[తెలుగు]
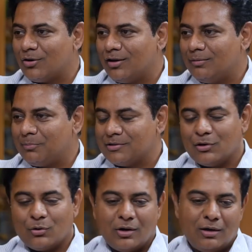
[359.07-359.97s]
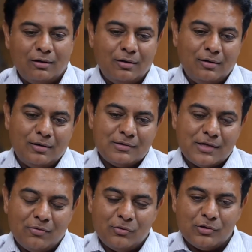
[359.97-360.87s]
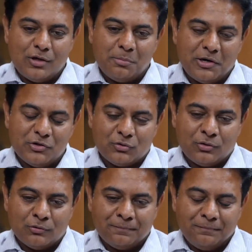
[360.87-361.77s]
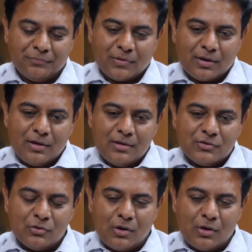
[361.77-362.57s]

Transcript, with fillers: కూడా ప్రజలకు కూడా చాలా వినోదాన్ని పండిస్తుంటాం సో